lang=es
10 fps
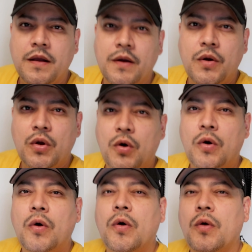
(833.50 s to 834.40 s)

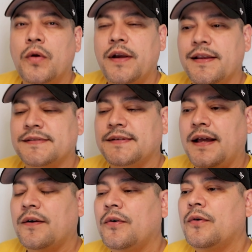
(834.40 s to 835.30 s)
No les
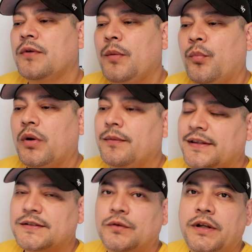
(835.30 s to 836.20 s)
hago una prueba
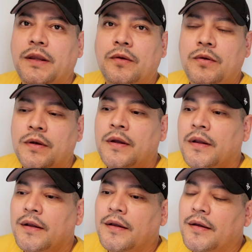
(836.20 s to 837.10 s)
de sonido,
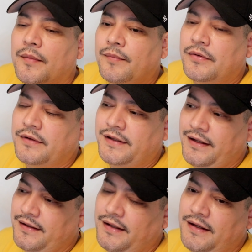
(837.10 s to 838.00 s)
porque
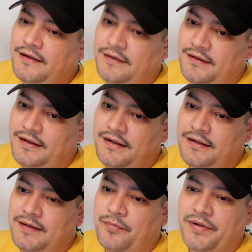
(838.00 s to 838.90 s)
aquí en
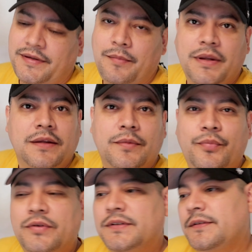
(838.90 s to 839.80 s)
el departamento,
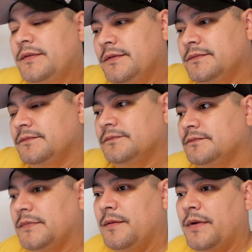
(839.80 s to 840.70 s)
pues,
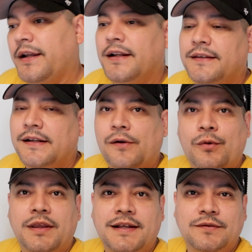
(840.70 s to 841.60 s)
imagínate el
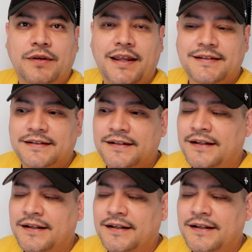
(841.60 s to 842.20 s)
ruidazo que hacen.